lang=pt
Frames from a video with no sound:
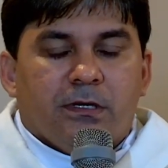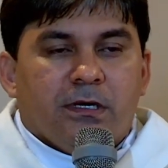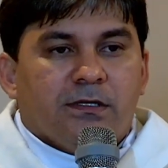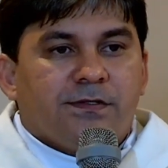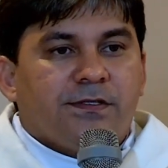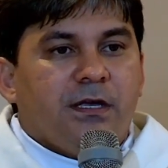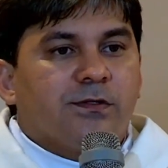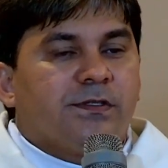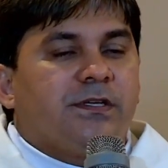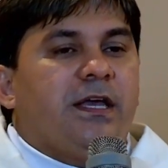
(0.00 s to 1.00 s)
Se eu
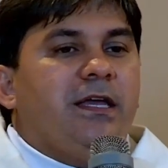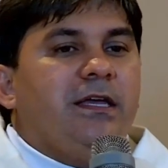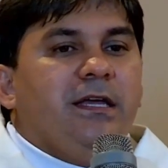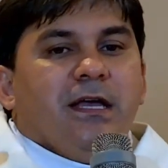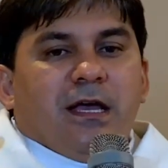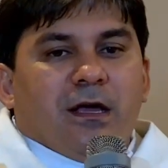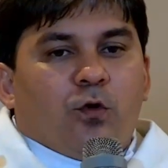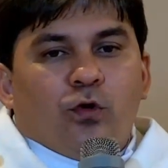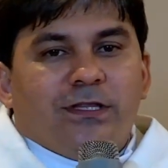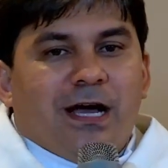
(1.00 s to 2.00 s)
sei
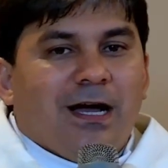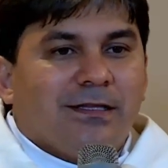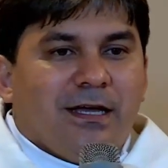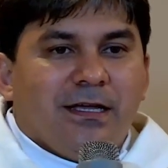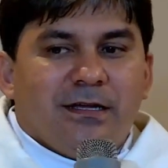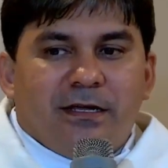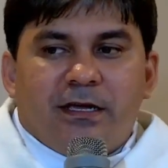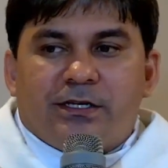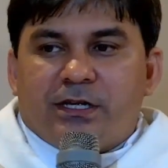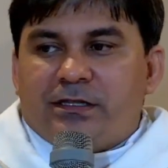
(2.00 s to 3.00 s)
cuidar da
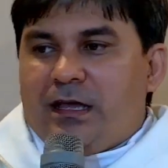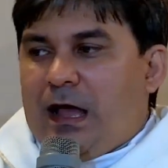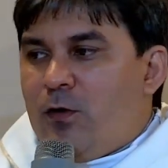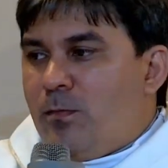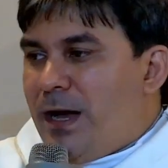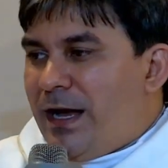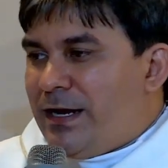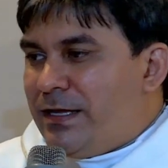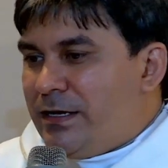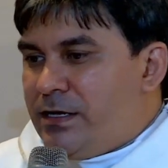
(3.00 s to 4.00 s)
igreja, arrumar a
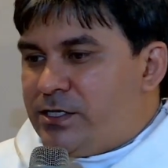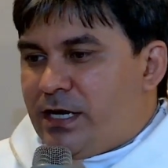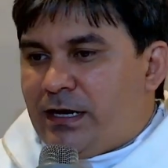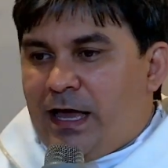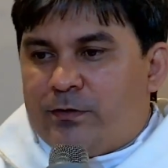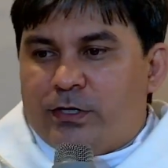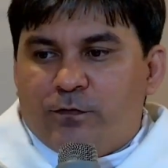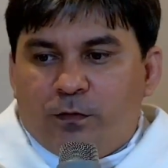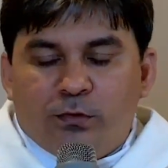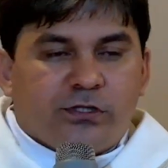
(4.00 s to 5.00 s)
igreja, é claro que eu
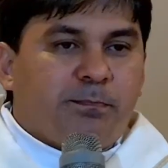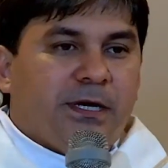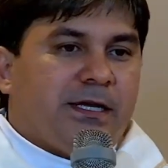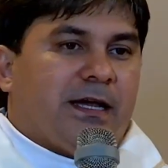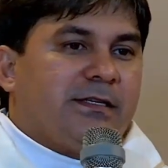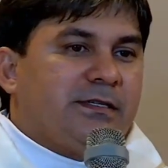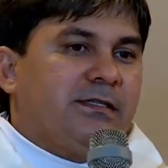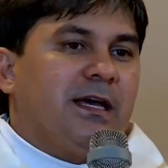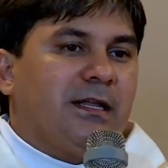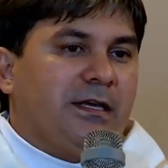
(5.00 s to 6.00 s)
vou multiplicar esse
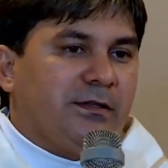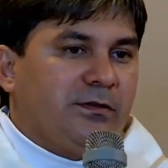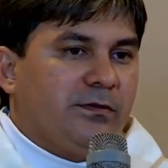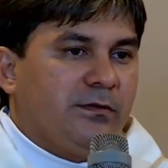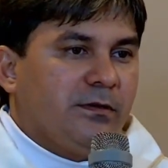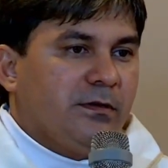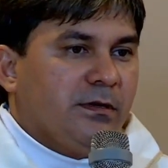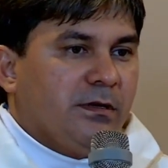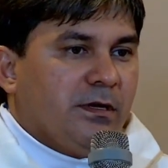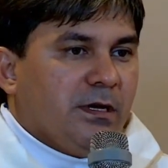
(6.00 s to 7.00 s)
talento.
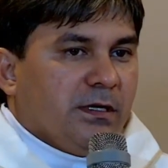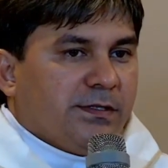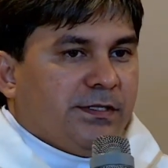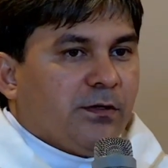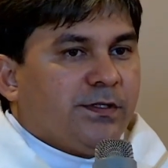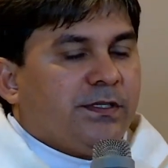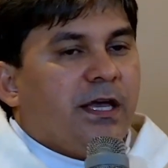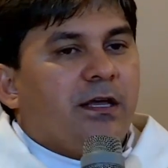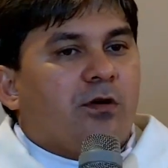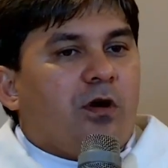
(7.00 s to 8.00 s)
Se eu
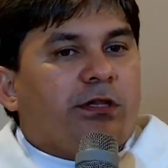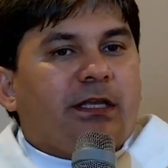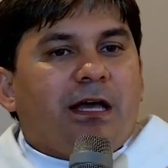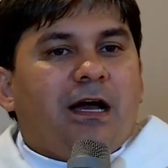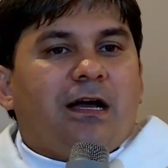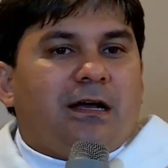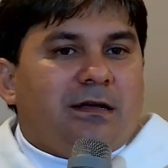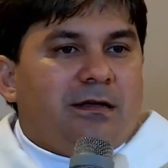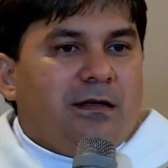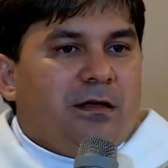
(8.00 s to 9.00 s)
sei coordenar
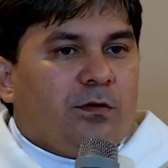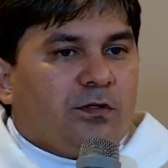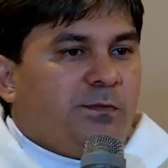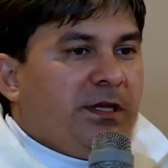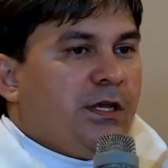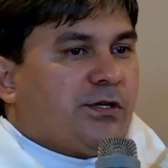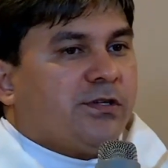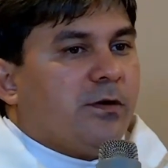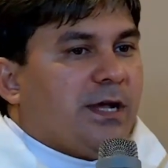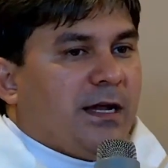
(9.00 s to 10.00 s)
os ministros
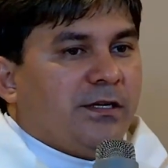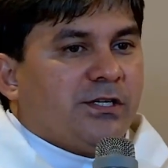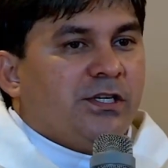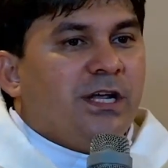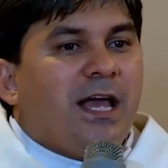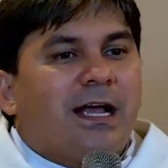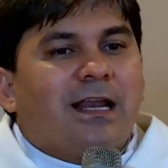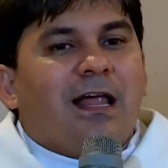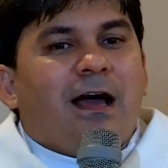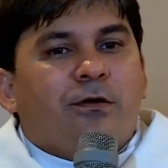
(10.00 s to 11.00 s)
da Eucaristia, é
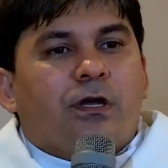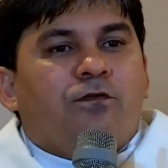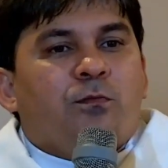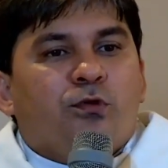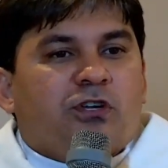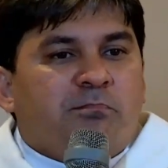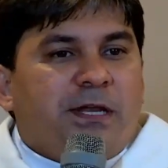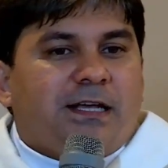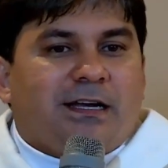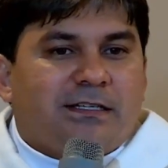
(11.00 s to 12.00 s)
claro que eu vou
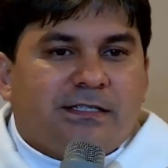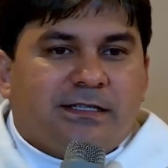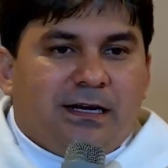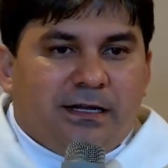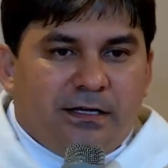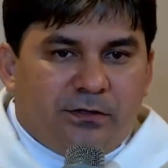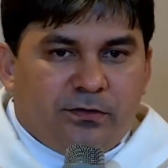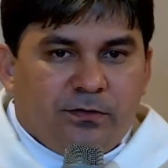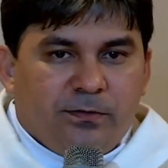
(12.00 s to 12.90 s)
multiplicar esse talento.